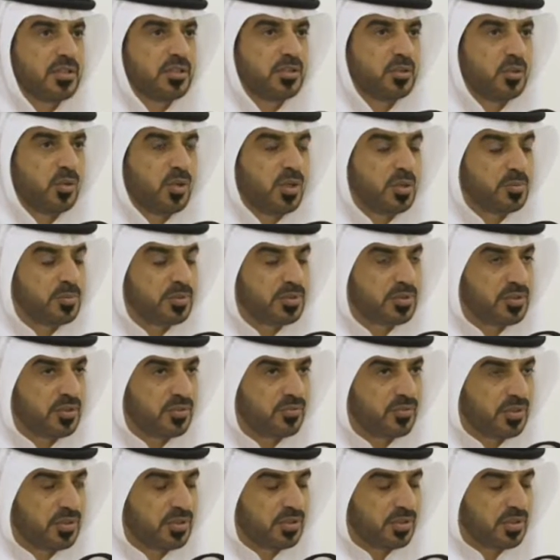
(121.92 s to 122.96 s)
دوام
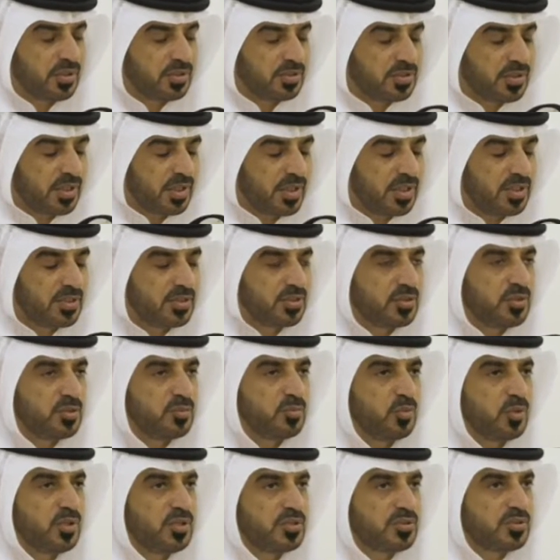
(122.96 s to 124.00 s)

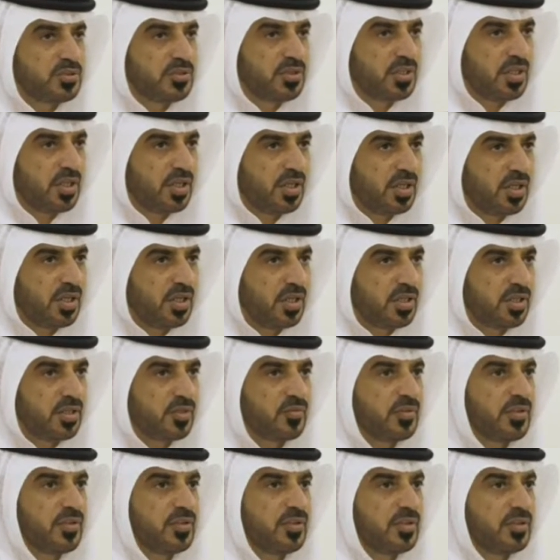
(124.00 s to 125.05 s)
التقدم والازدهار
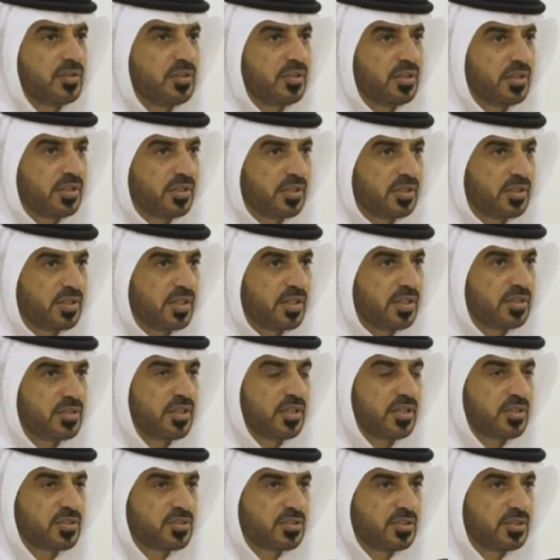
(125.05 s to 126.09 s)
في ظل القيادة
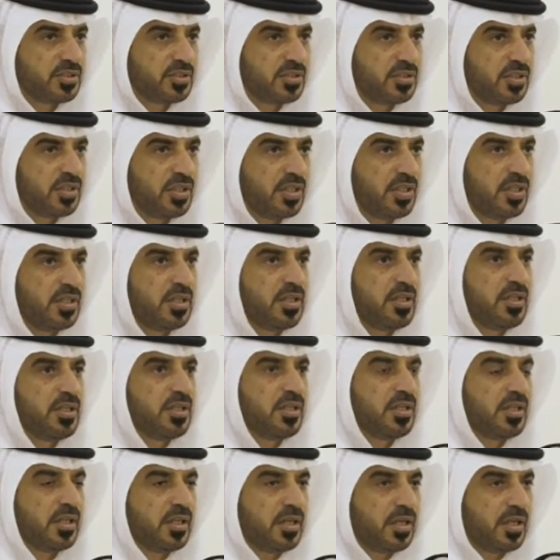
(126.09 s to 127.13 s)
الرشيدة
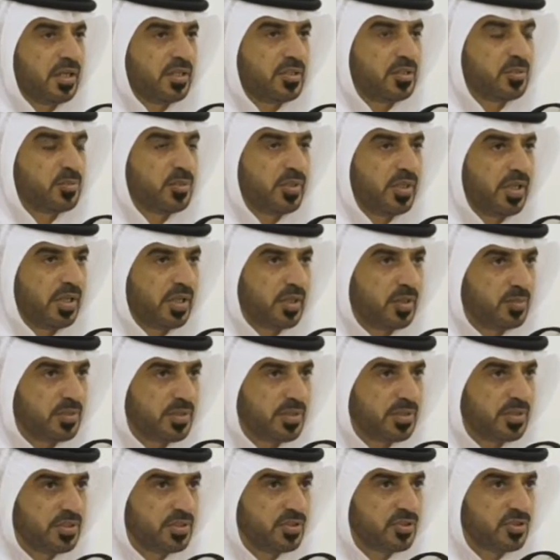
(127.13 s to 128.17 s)
لخادم
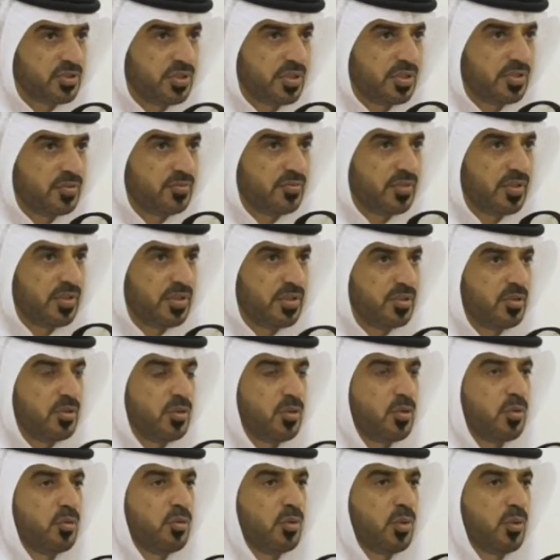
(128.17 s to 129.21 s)
الحرمين الشريفين
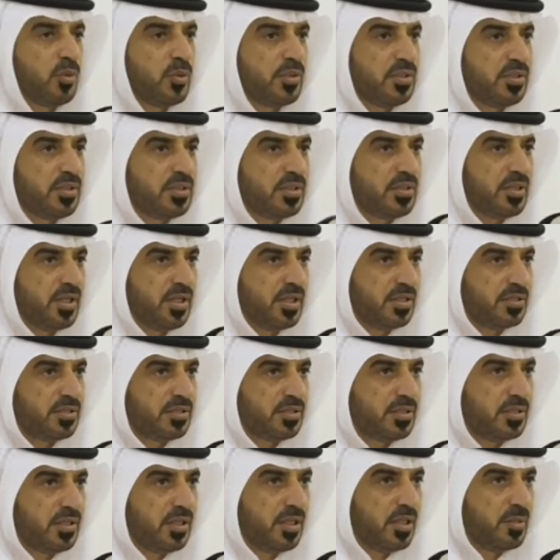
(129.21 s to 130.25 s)
وولي عهده
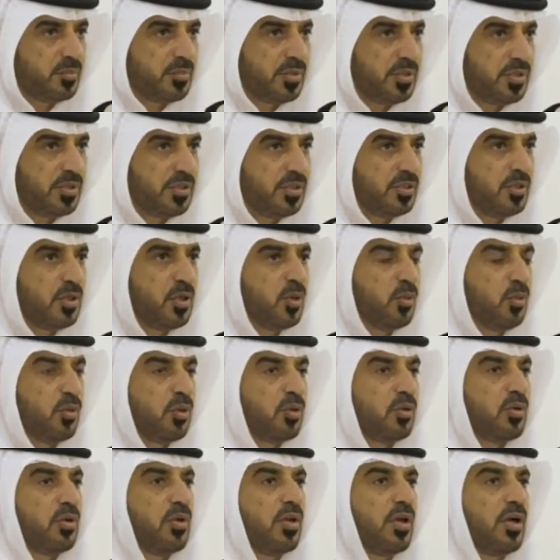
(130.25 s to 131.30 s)
الامين
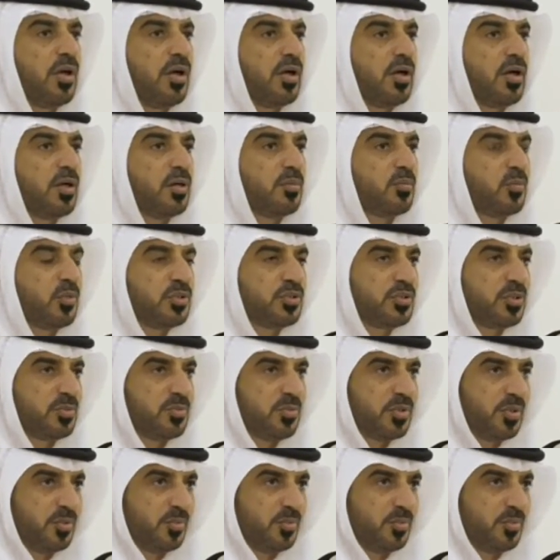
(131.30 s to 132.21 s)
وكل عام والجميع